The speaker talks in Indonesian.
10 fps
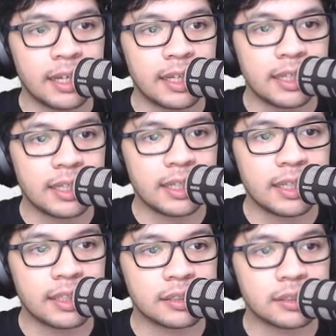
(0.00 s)

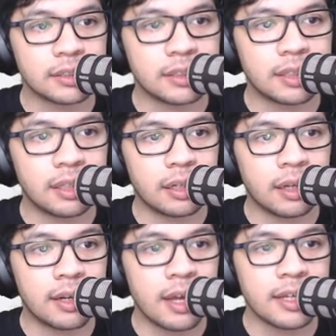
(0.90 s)
Ini
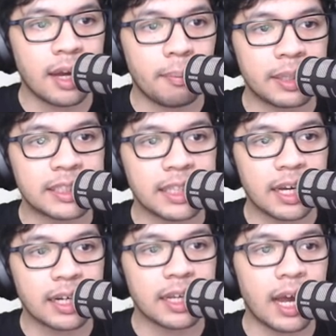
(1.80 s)
ada yang
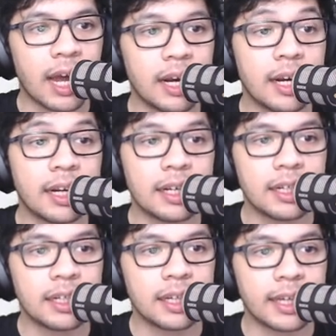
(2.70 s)
mencari
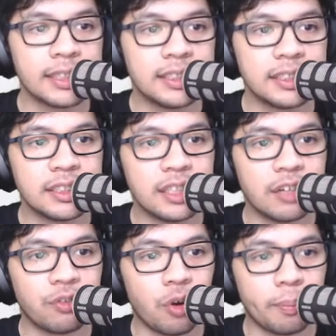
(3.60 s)
Unreal Engine
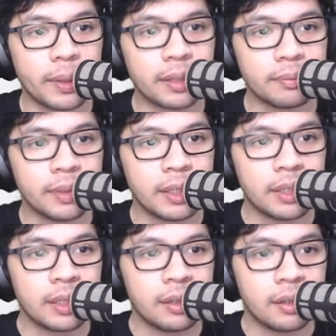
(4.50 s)
Developer.
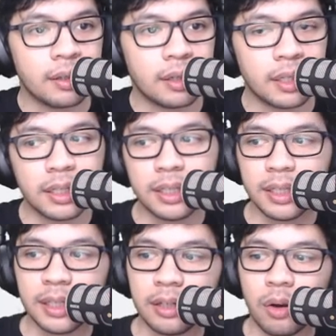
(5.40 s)

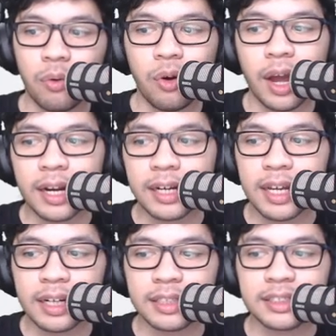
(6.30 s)
Ini lowongan
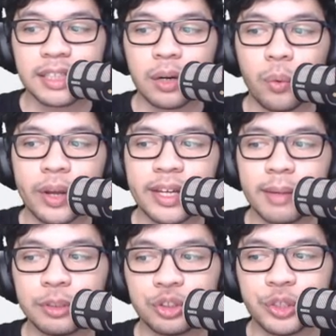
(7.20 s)
dari Stairway
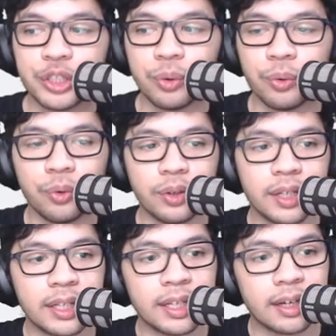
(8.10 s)
Game Studio.
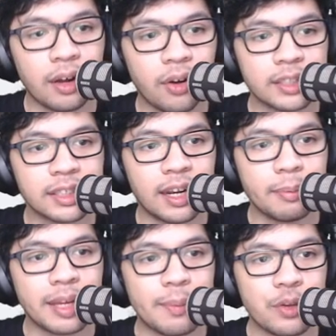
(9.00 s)
Ini kalau nggak salah
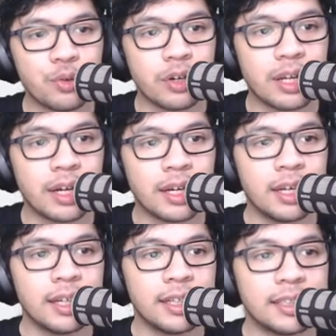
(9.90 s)
gamenya juga udah
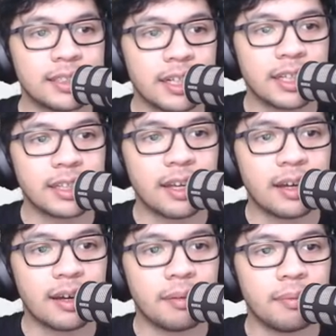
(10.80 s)
sering
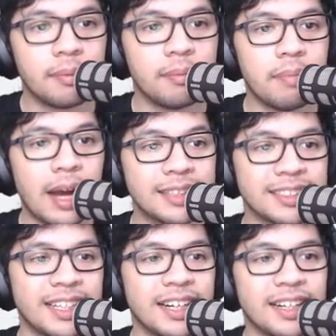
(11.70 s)
kita bahas
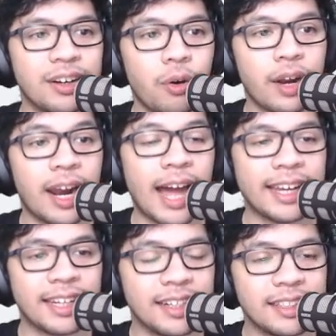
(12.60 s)
ya Coral
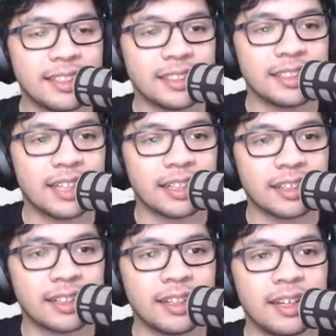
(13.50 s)
Island
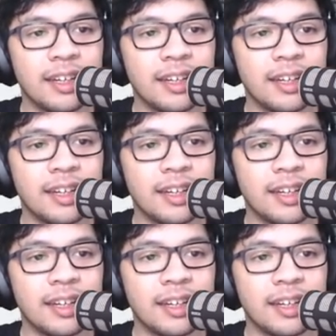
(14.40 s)
yang